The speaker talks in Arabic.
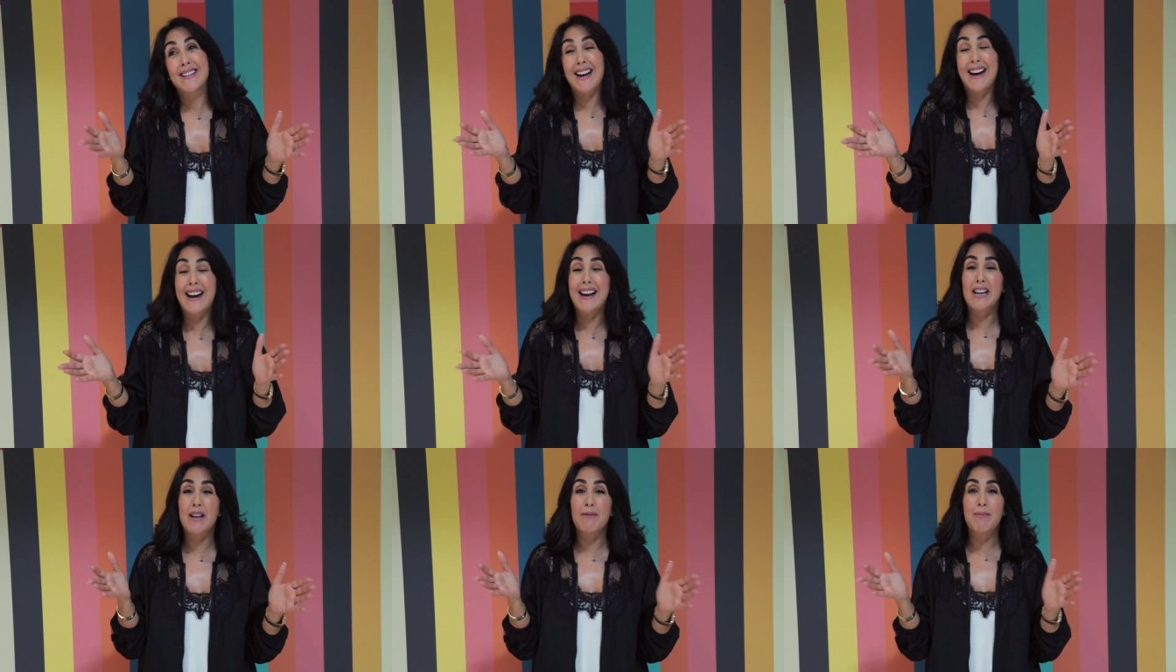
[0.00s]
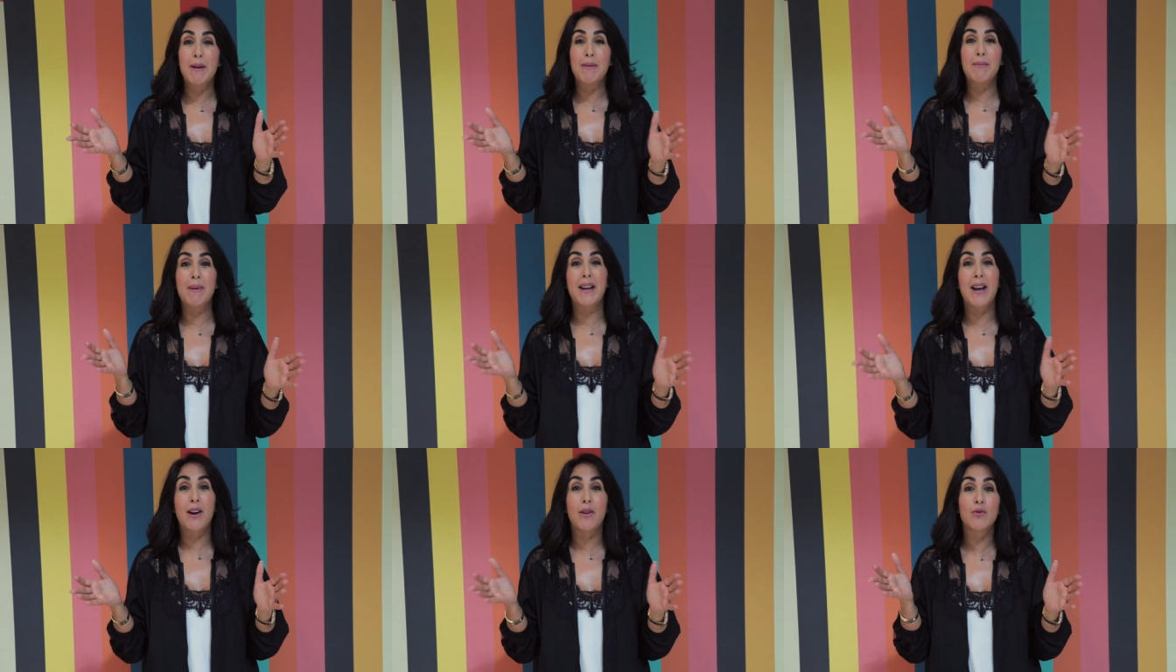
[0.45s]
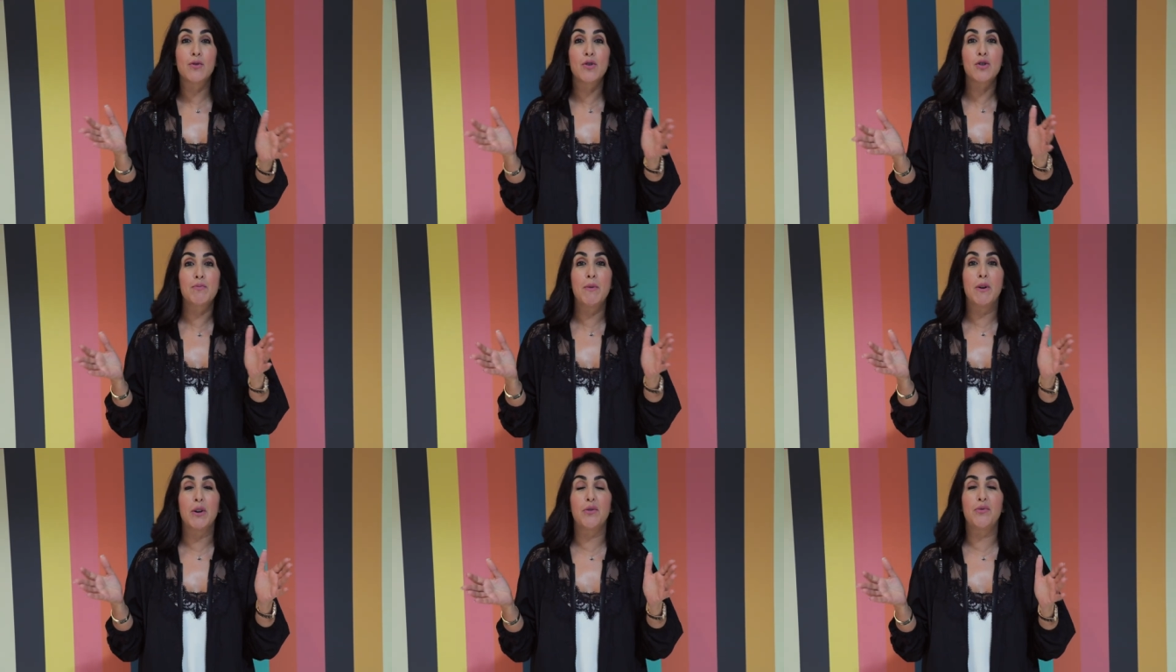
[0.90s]
غالبا ما
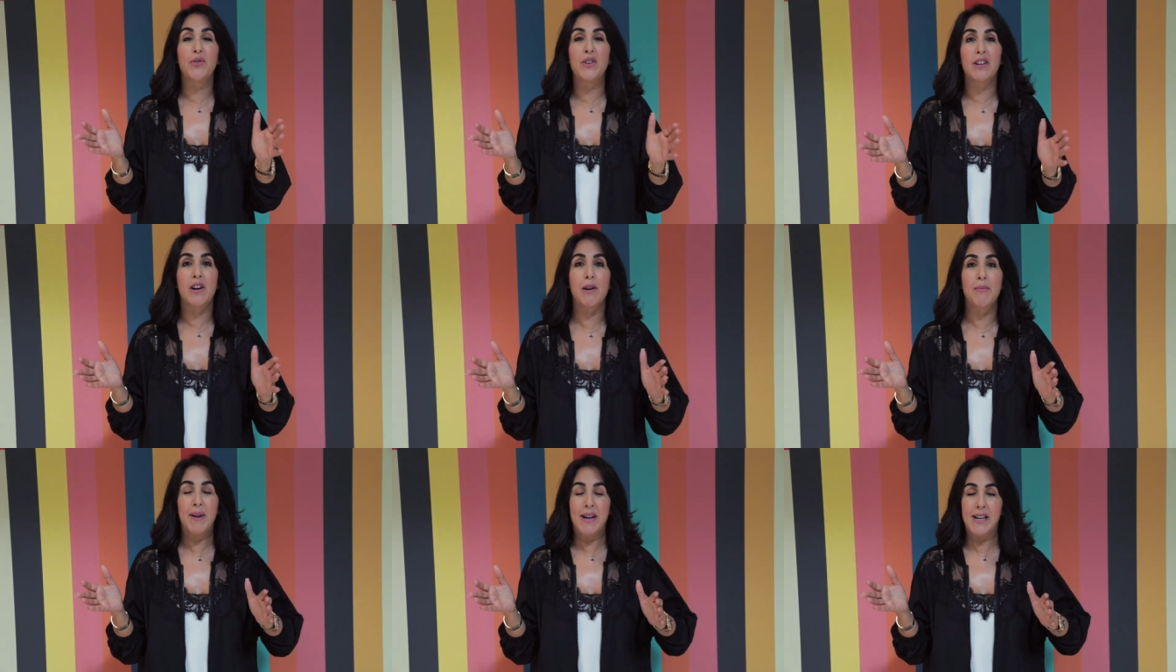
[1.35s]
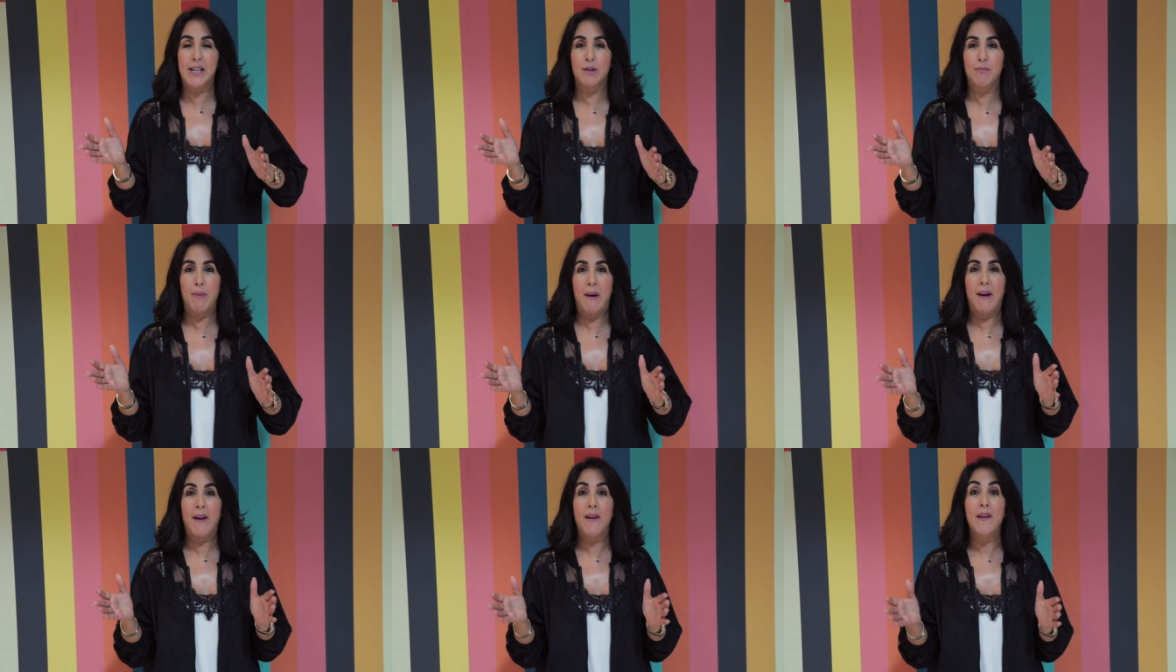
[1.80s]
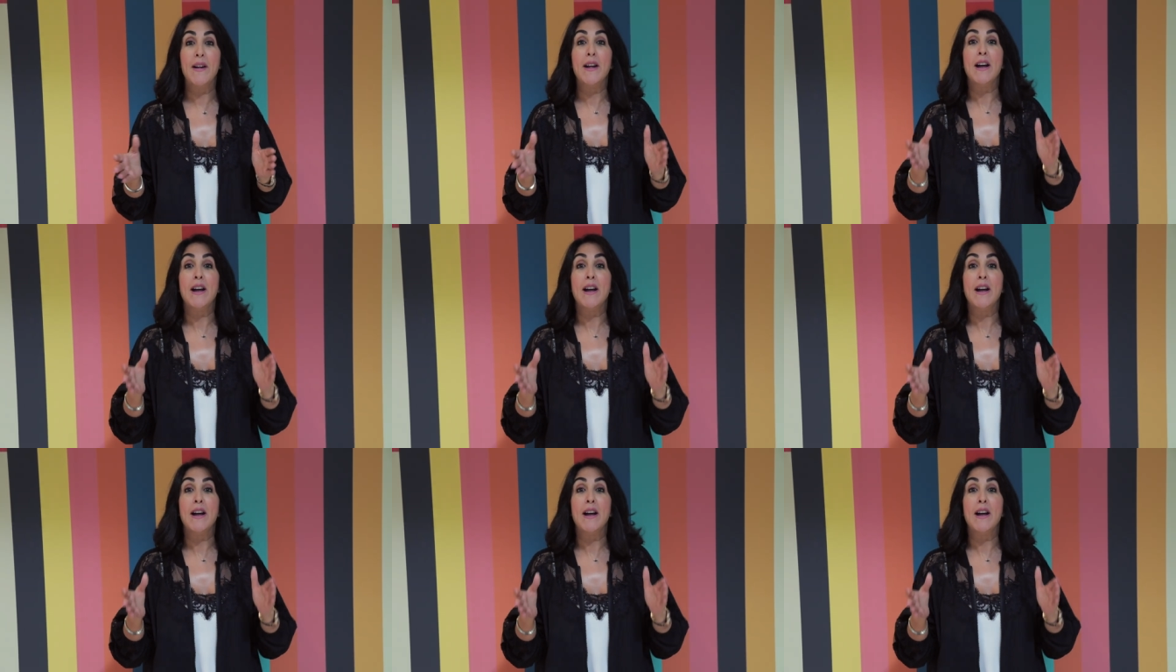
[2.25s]
كيكونوش معروفين كم اكسبير